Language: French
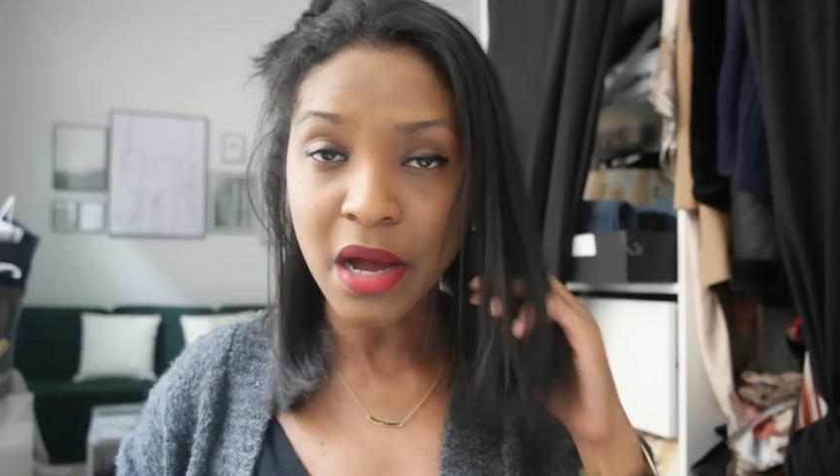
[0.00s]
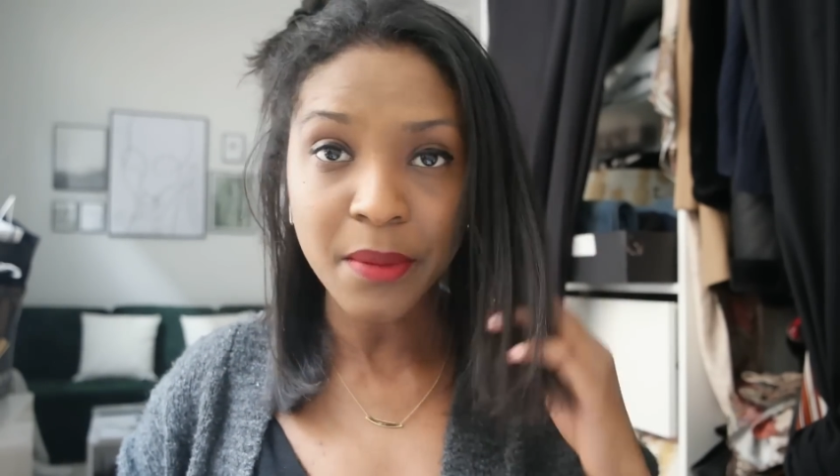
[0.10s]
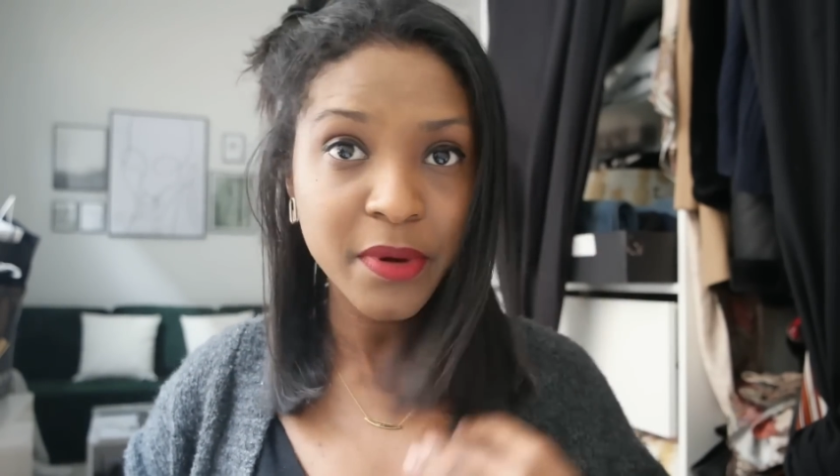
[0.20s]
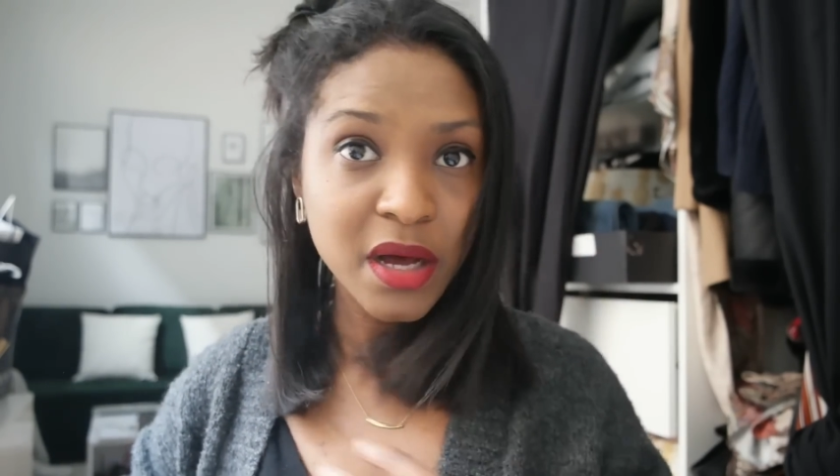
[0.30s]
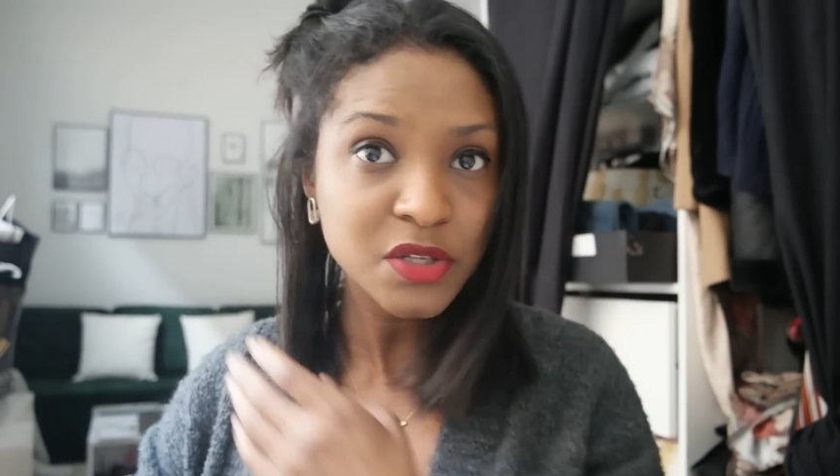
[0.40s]

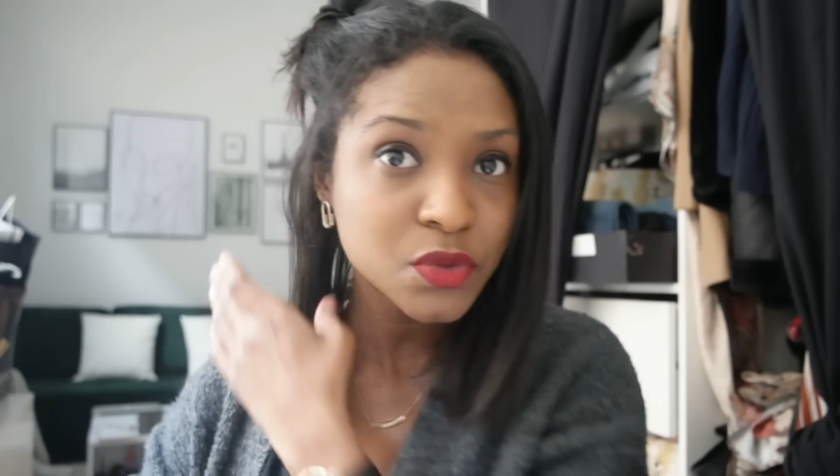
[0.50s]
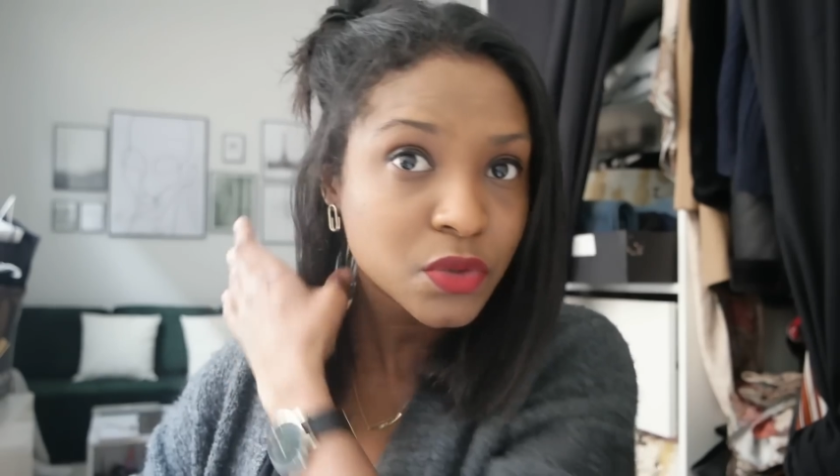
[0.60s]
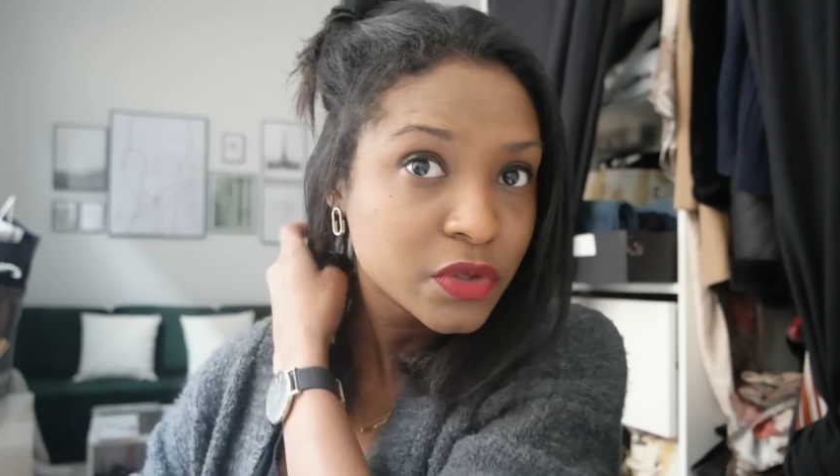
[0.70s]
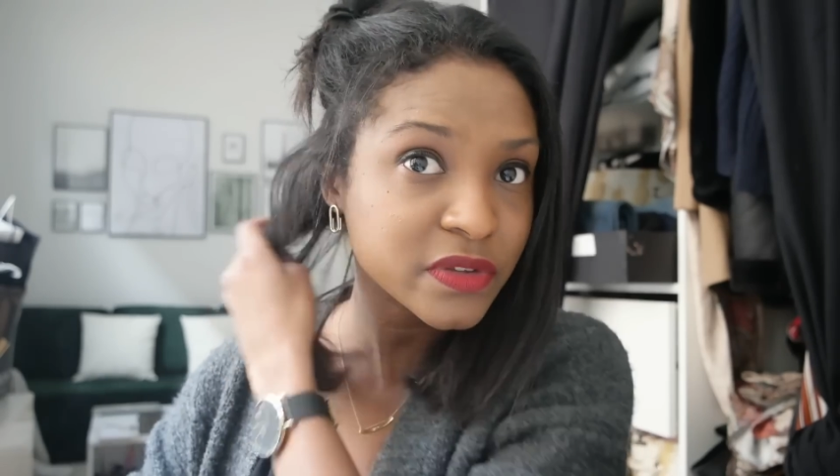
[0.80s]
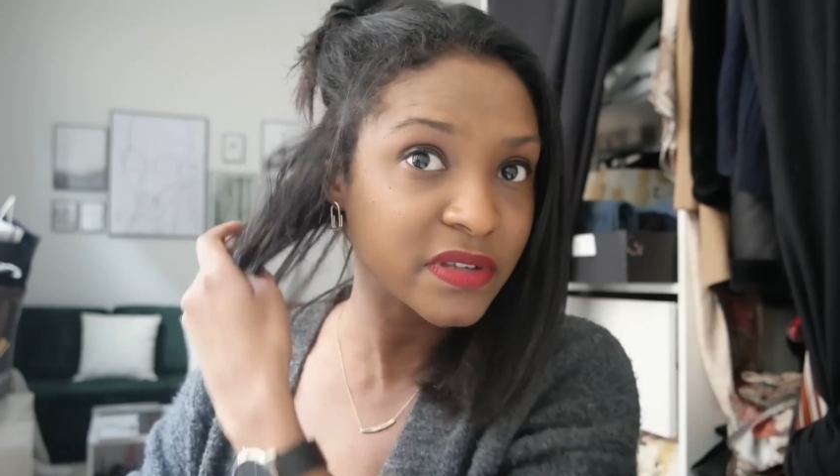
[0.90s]
rapport à ce
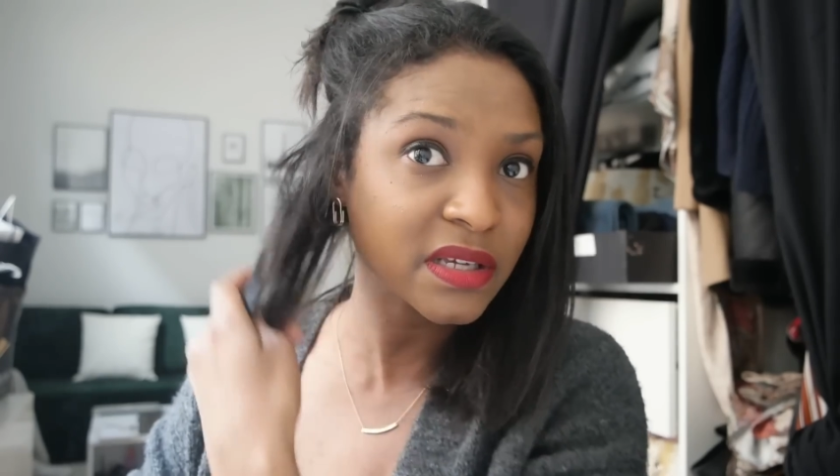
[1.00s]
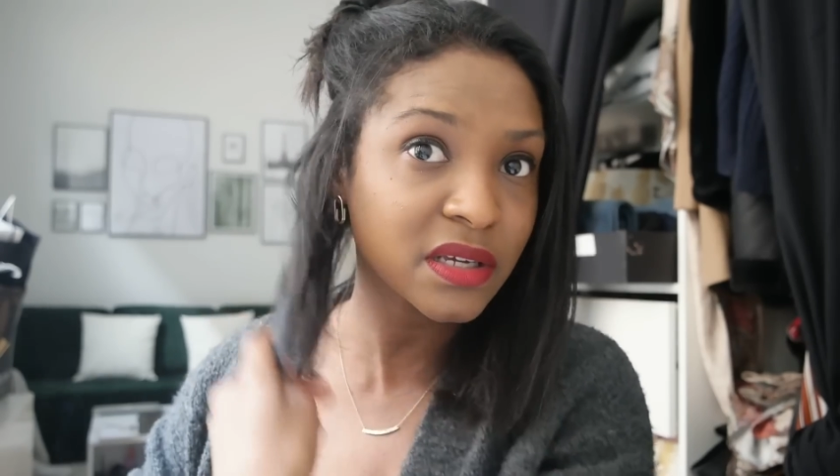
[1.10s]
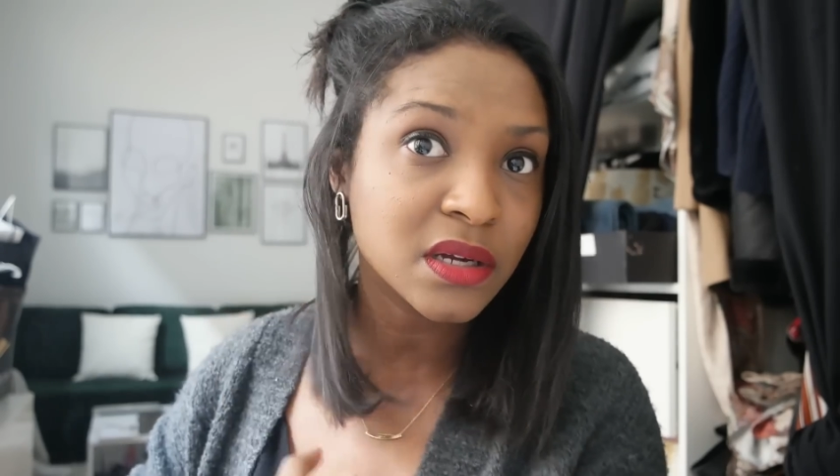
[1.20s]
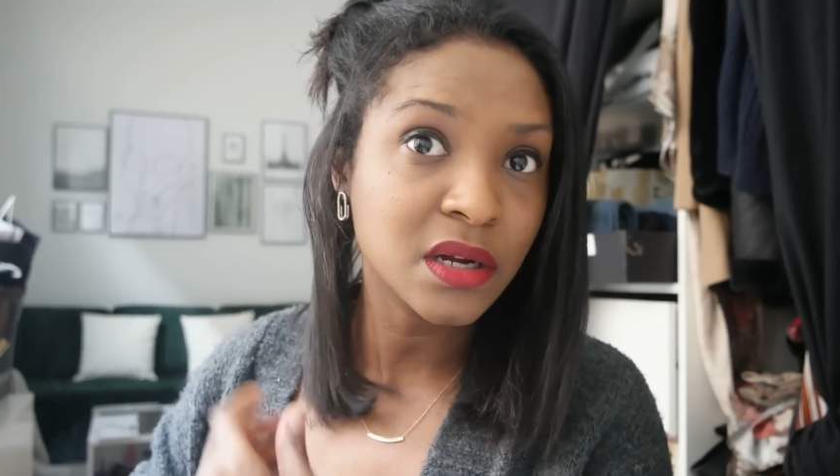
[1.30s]
côté,